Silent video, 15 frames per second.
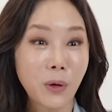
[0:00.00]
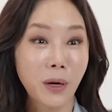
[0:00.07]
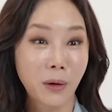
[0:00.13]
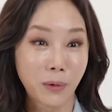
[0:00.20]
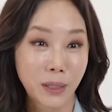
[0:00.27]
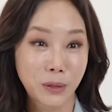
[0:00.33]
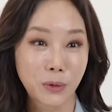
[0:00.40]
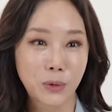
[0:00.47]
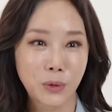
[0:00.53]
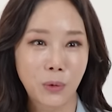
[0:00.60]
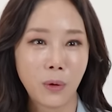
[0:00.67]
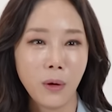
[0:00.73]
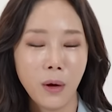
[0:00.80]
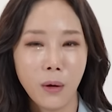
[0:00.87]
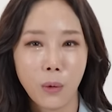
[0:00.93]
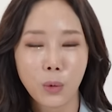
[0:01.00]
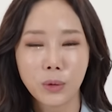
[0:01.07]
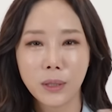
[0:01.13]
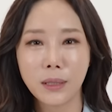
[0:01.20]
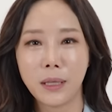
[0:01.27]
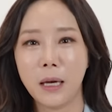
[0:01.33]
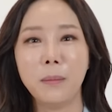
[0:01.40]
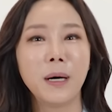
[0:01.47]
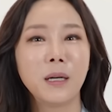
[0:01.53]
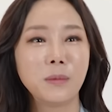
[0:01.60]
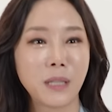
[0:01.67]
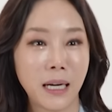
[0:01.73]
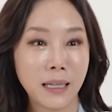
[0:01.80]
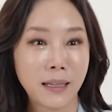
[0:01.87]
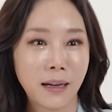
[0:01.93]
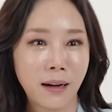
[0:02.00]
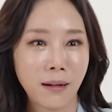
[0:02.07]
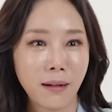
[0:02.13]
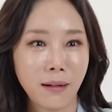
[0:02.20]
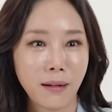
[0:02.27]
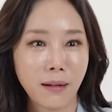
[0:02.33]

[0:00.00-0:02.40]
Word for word: 라고 하셨죠. 어떻게 내 마음을 알까?